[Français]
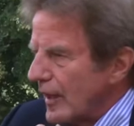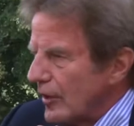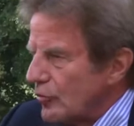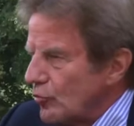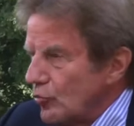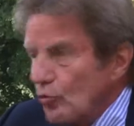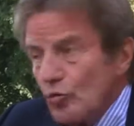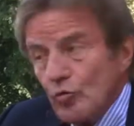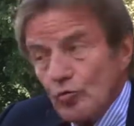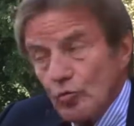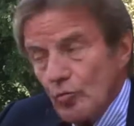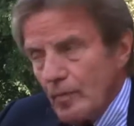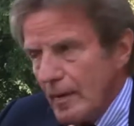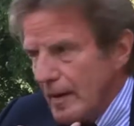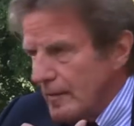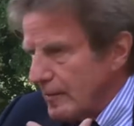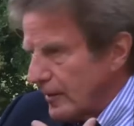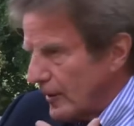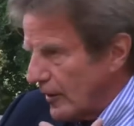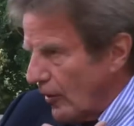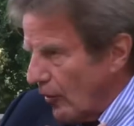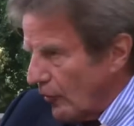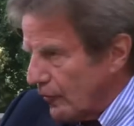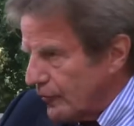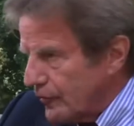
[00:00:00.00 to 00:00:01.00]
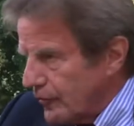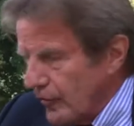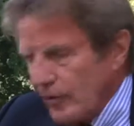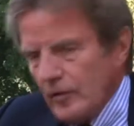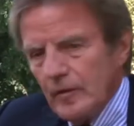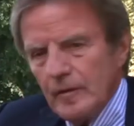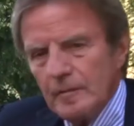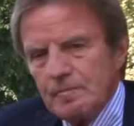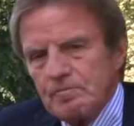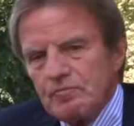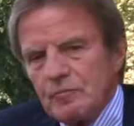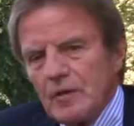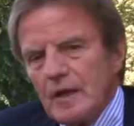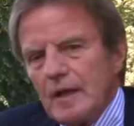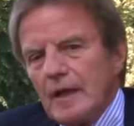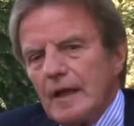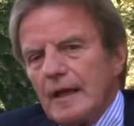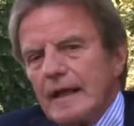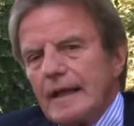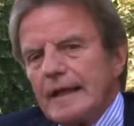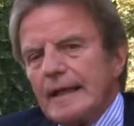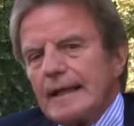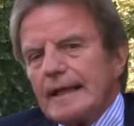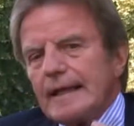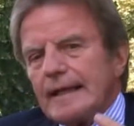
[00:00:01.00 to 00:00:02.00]
adulte ou même un enfant,
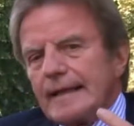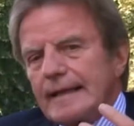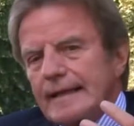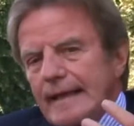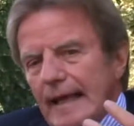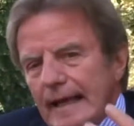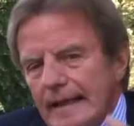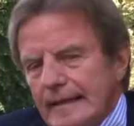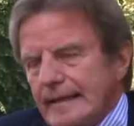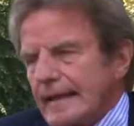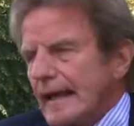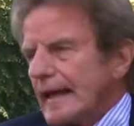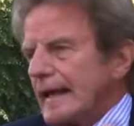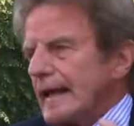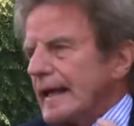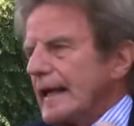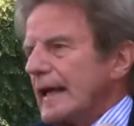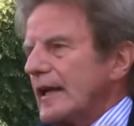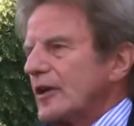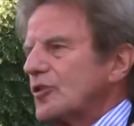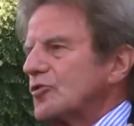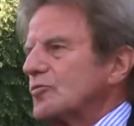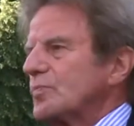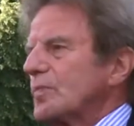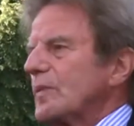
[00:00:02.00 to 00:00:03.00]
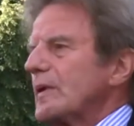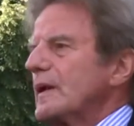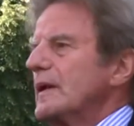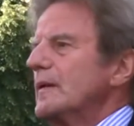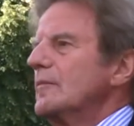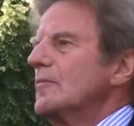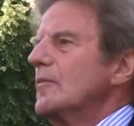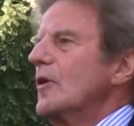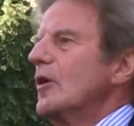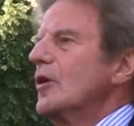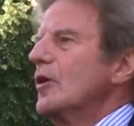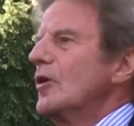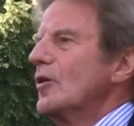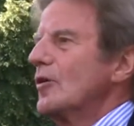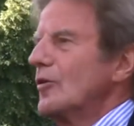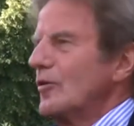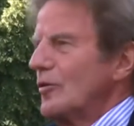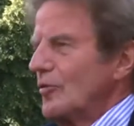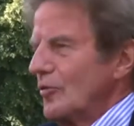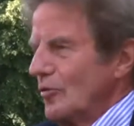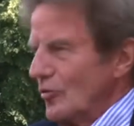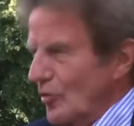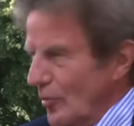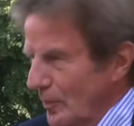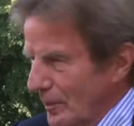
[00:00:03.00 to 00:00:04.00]
quelqu'un exprime
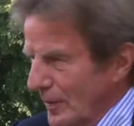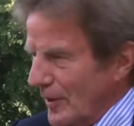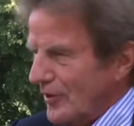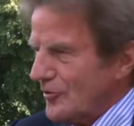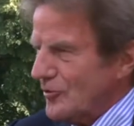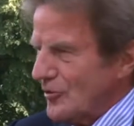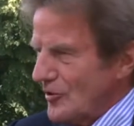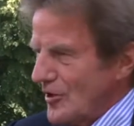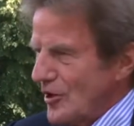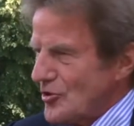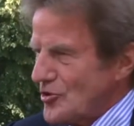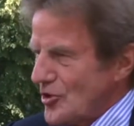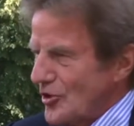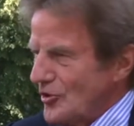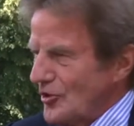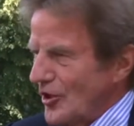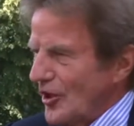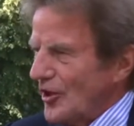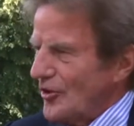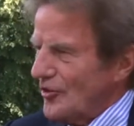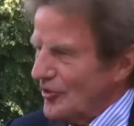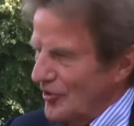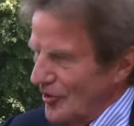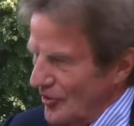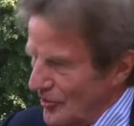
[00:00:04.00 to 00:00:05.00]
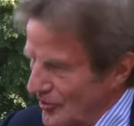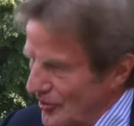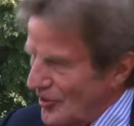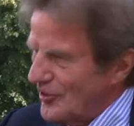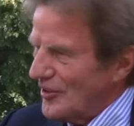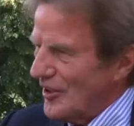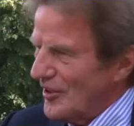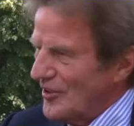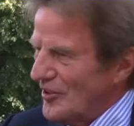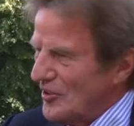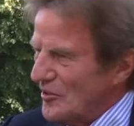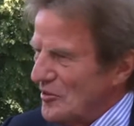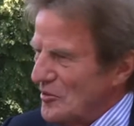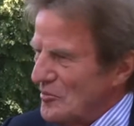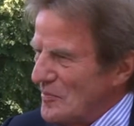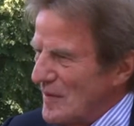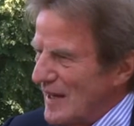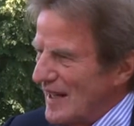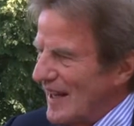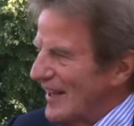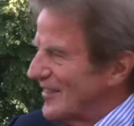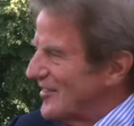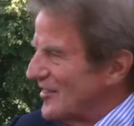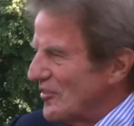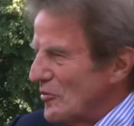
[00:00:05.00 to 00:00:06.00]
le personnage intéressé, c'est-à-dire le
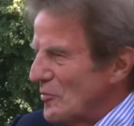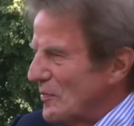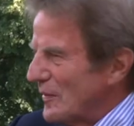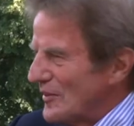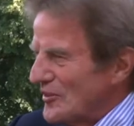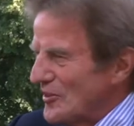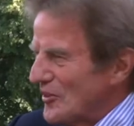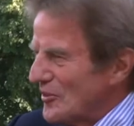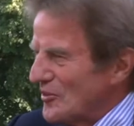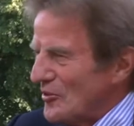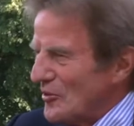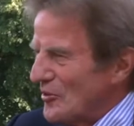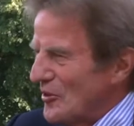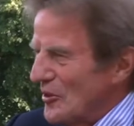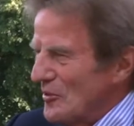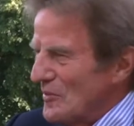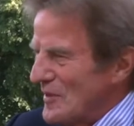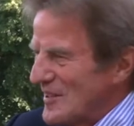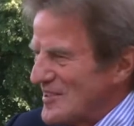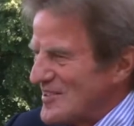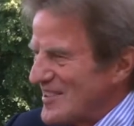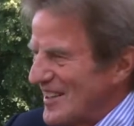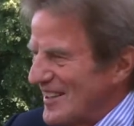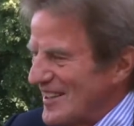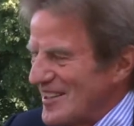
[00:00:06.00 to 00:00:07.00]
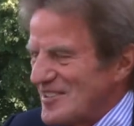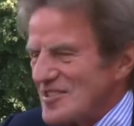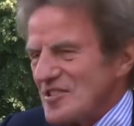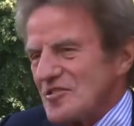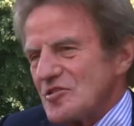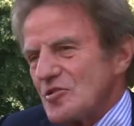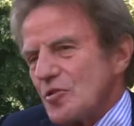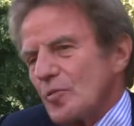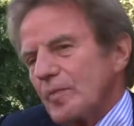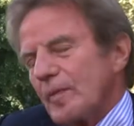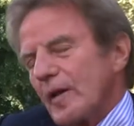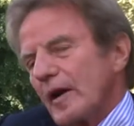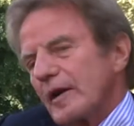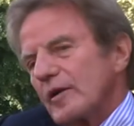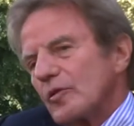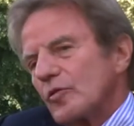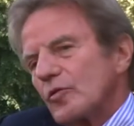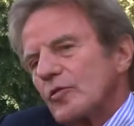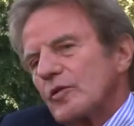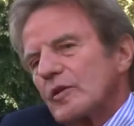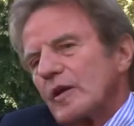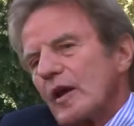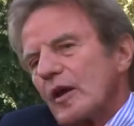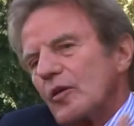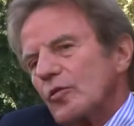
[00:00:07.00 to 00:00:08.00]
malade. Ça ne veut pas dire que le médecin n'existe pas. Et
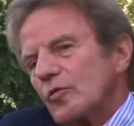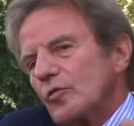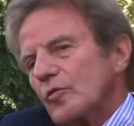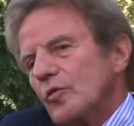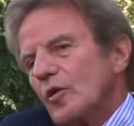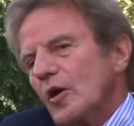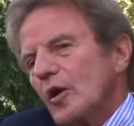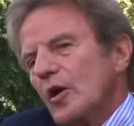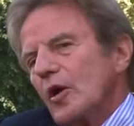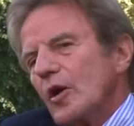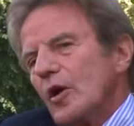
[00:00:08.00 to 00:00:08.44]
donc il y a eu